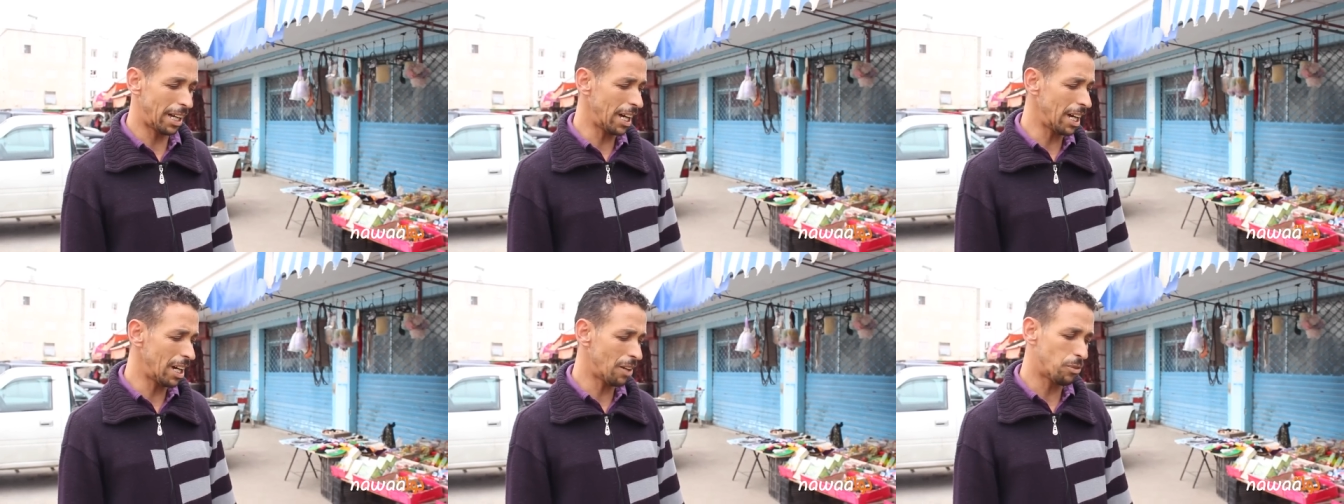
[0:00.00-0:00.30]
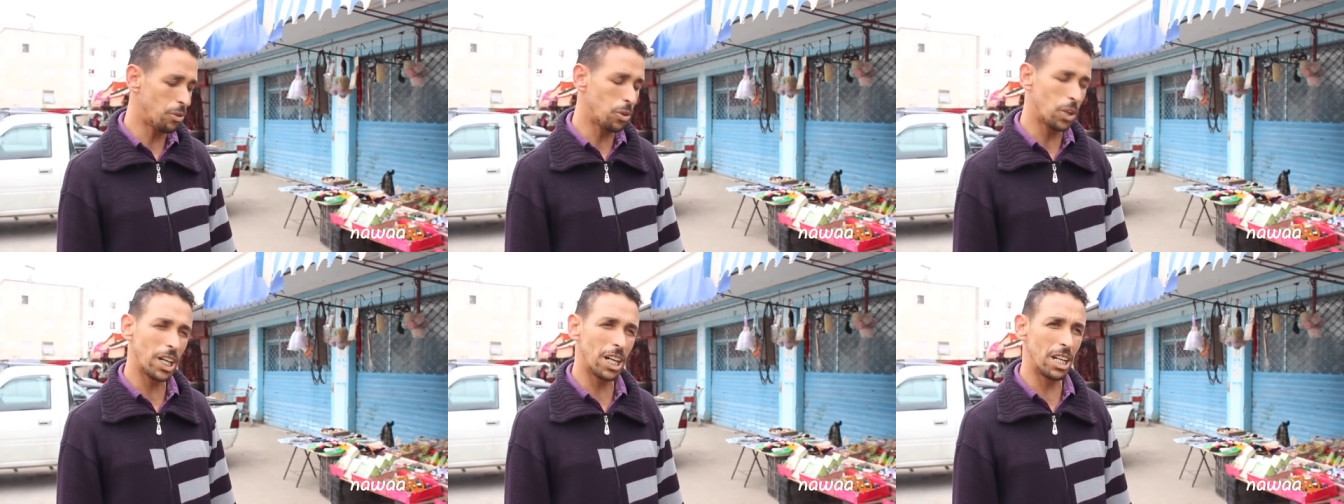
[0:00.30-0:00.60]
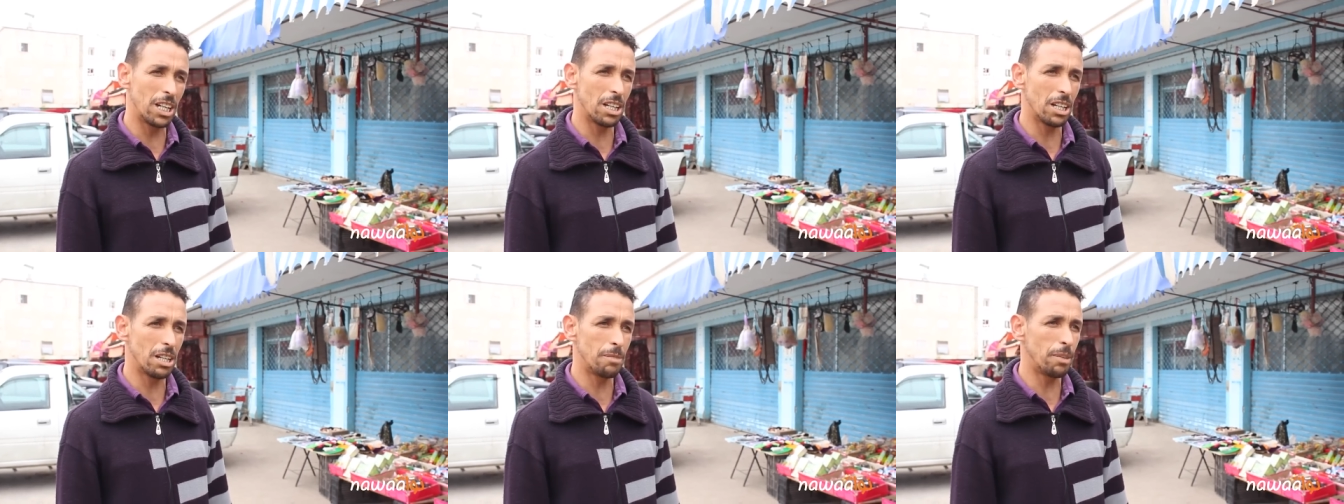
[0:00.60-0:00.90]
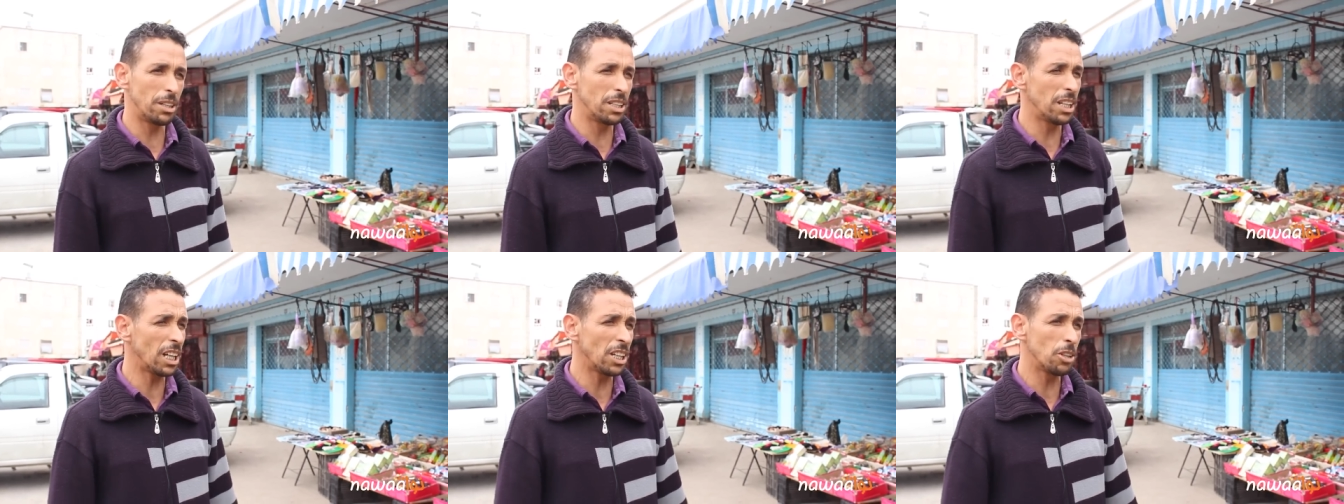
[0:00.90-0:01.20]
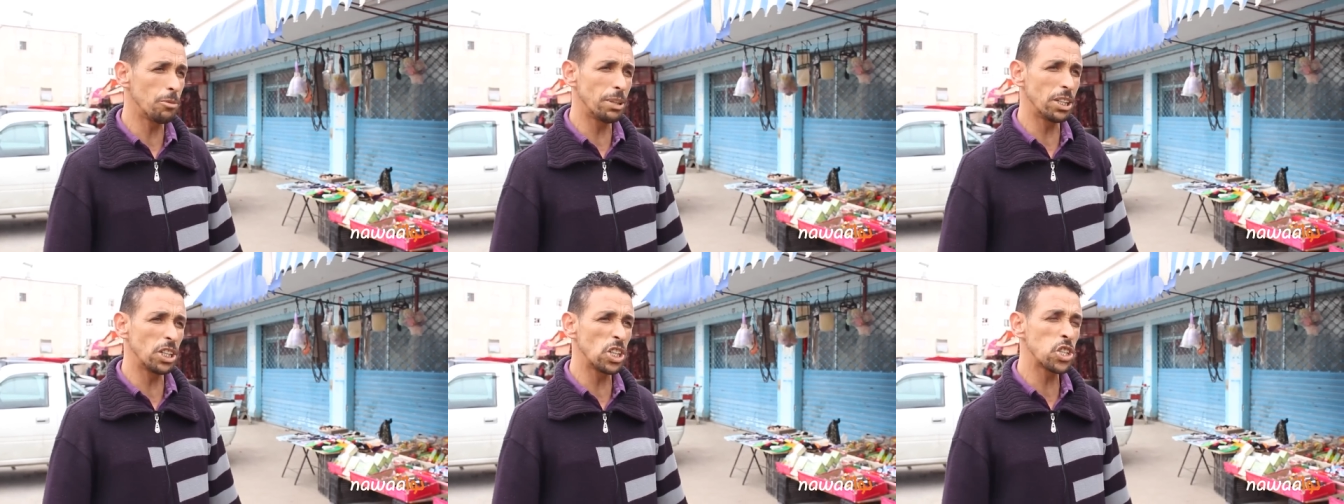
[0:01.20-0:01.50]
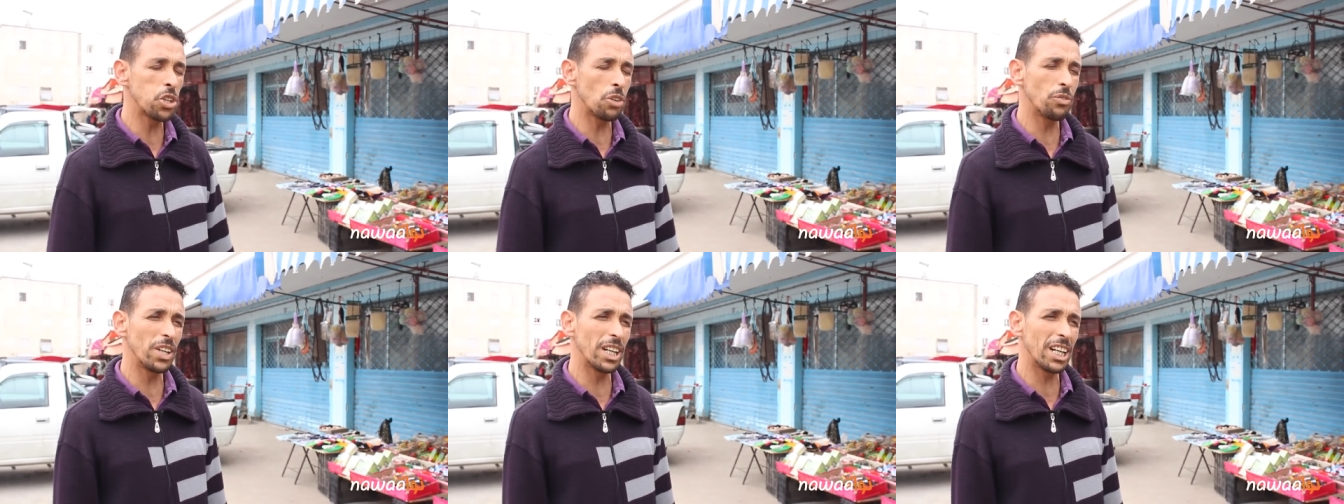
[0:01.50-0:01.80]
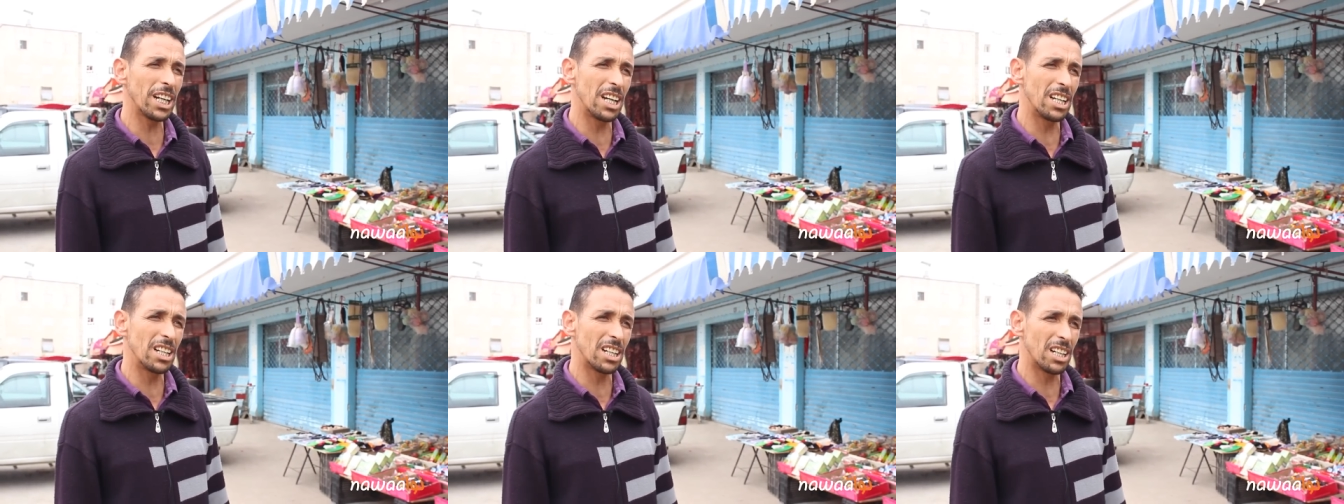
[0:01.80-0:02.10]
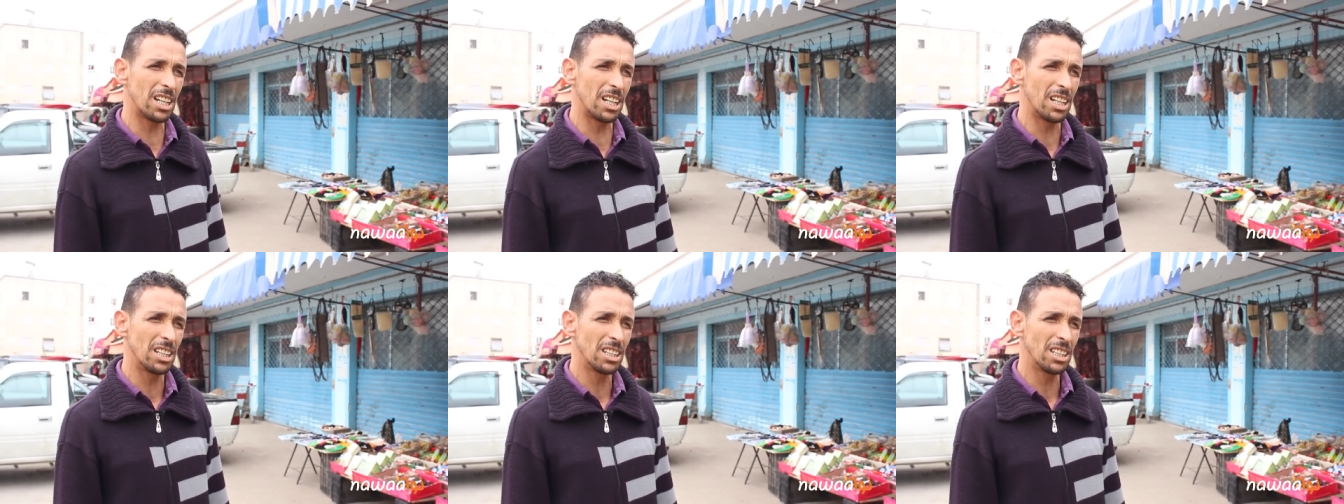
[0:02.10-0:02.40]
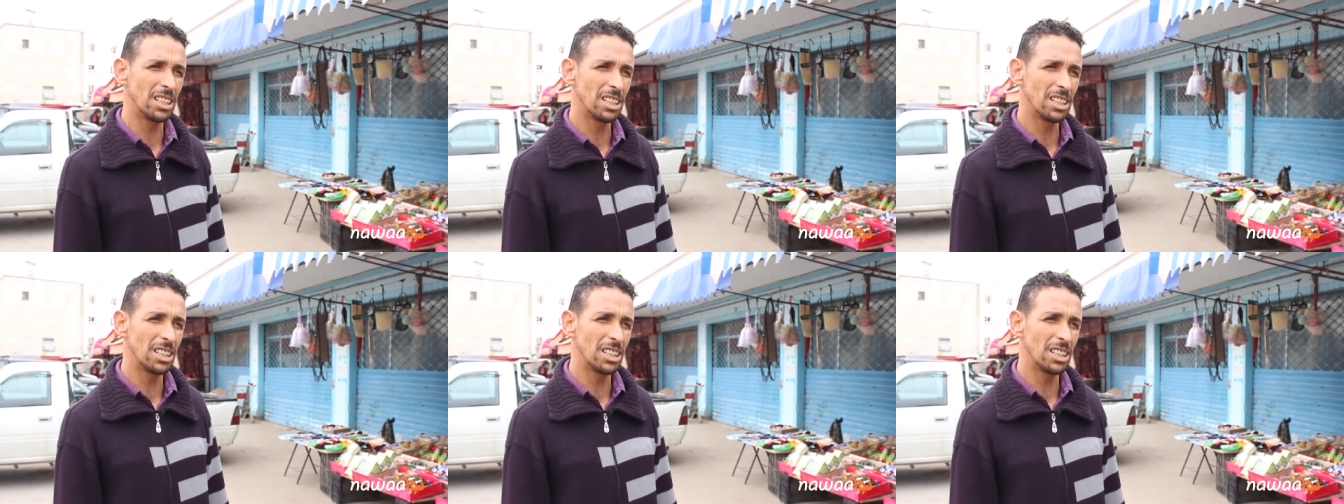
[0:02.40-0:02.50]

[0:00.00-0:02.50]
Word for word: عارفه غالي اما نحن نبيد نشرو فيه غالي راه